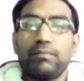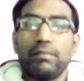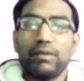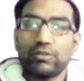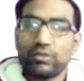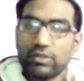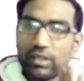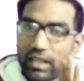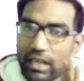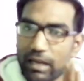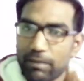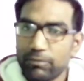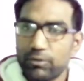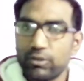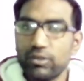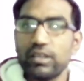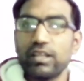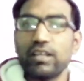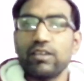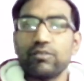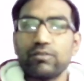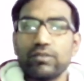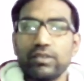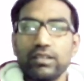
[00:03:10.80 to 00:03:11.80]
मैं उसका नाम तो
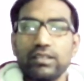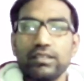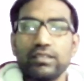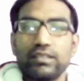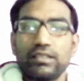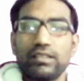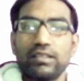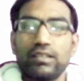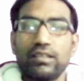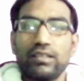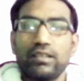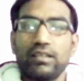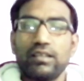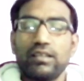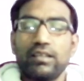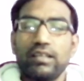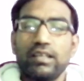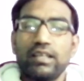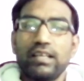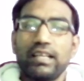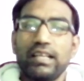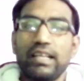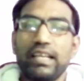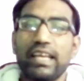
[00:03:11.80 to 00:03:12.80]
नहीं लूँगा
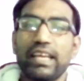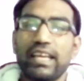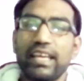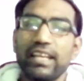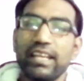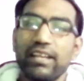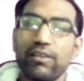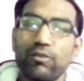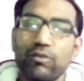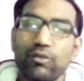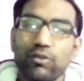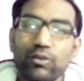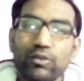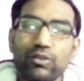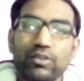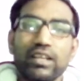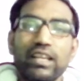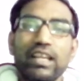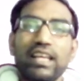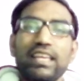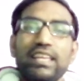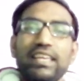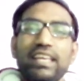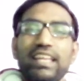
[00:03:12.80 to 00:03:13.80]
लेकिन
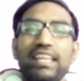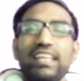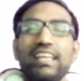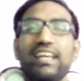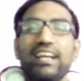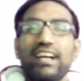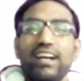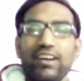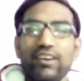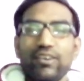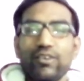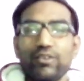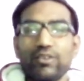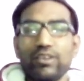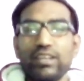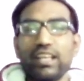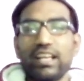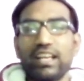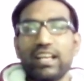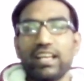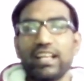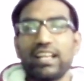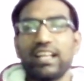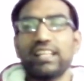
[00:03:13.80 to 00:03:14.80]
उसने ये लिखा और
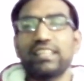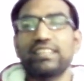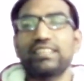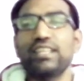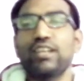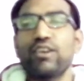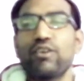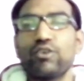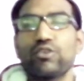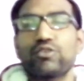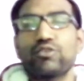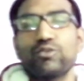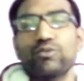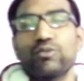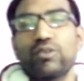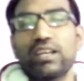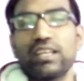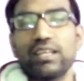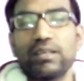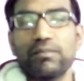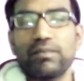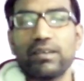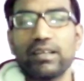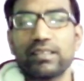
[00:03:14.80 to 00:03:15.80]
लिख कर के दिल को छू
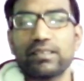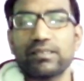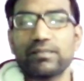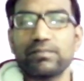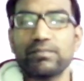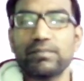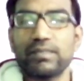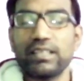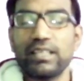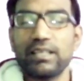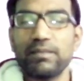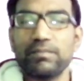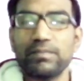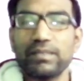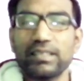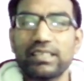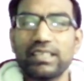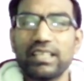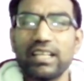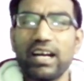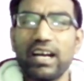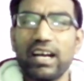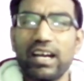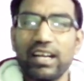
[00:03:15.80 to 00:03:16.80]
गई ये बात मतलब
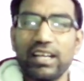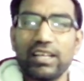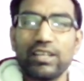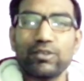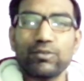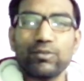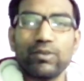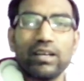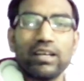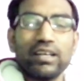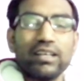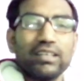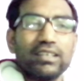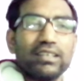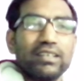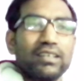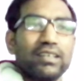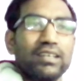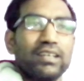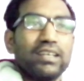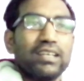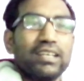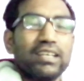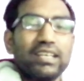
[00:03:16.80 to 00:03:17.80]
इतना हर्ट हुआ
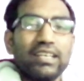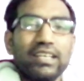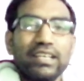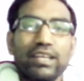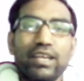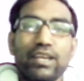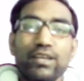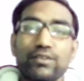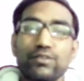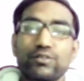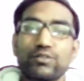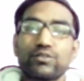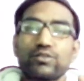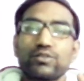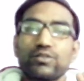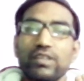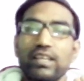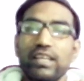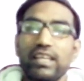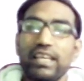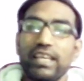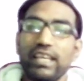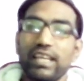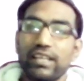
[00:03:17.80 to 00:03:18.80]
कि
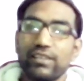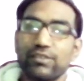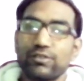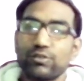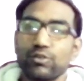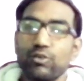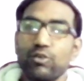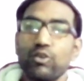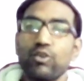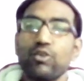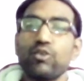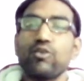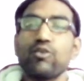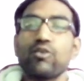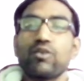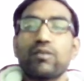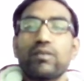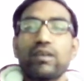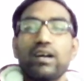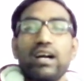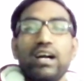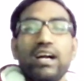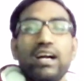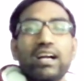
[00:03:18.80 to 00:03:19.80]
एक सौ
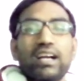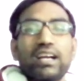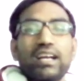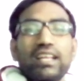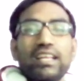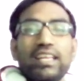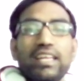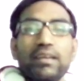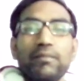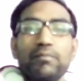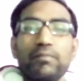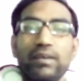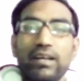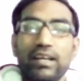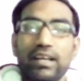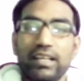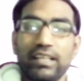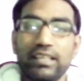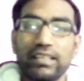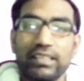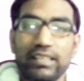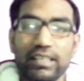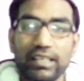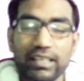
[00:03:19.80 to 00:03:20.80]
लोग आकर के
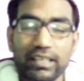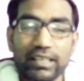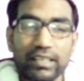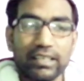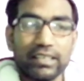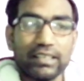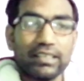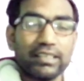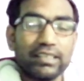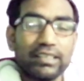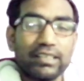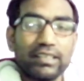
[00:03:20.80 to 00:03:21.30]
मारते हैं